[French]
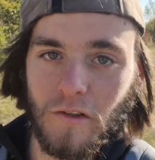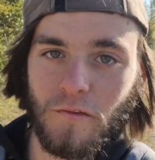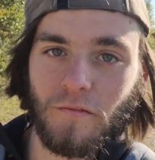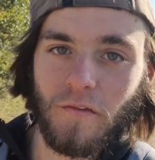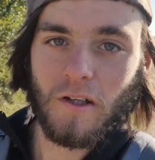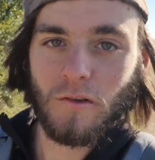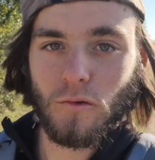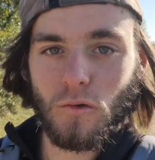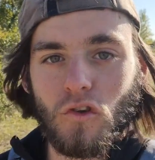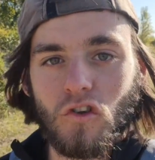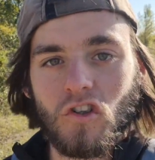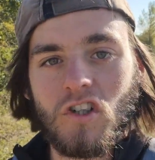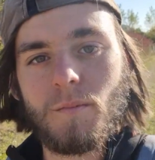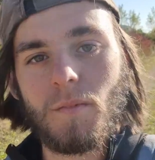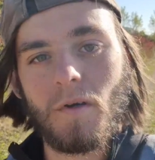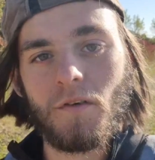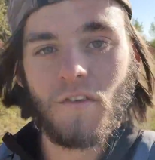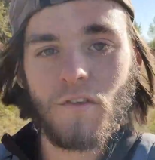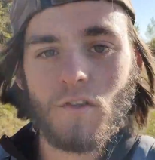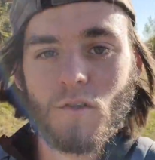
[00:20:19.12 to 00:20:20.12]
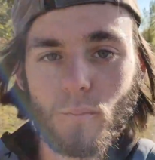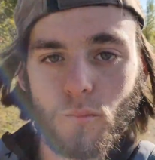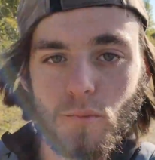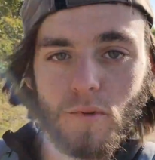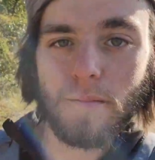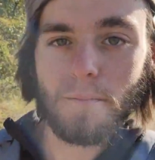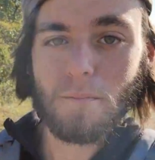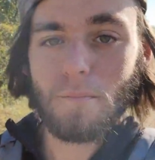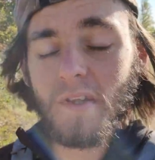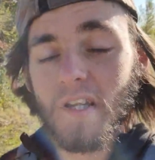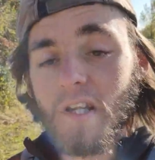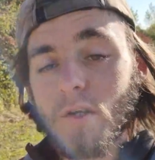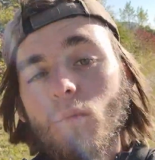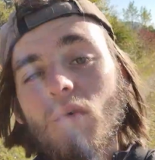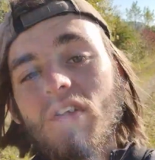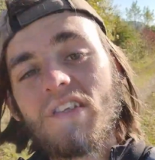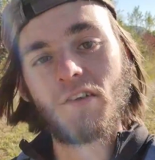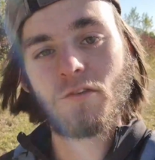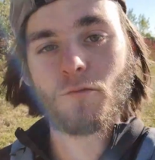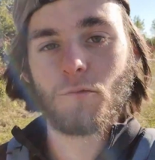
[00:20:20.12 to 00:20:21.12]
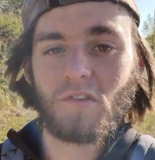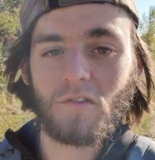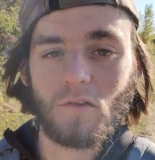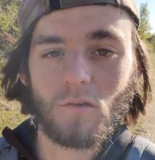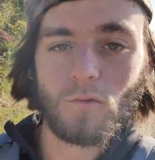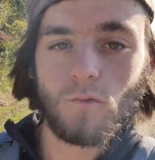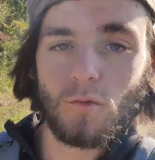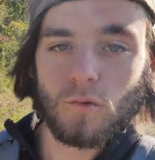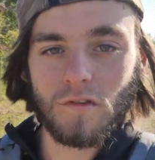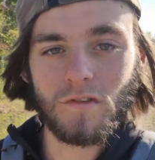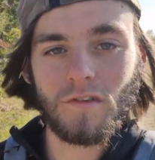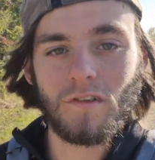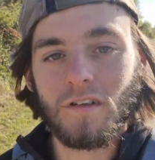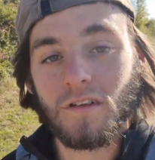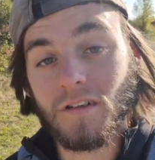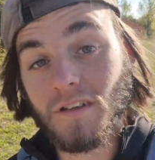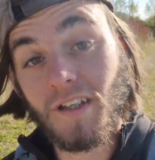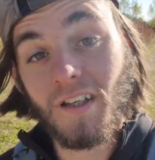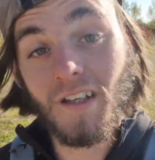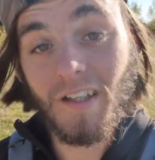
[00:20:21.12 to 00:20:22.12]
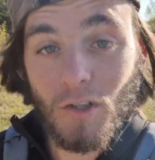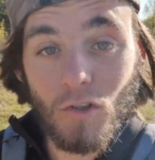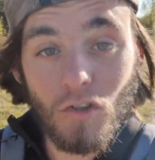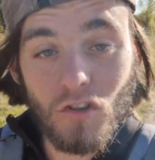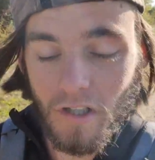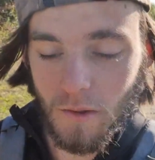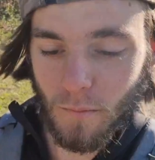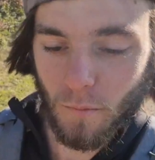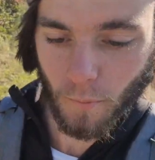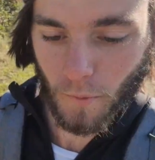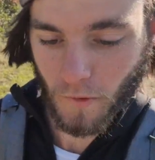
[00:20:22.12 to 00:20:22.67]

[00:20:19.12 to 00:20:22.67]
vais fait un truc que j'ai pas fait depuis 1872 Des ricochets mon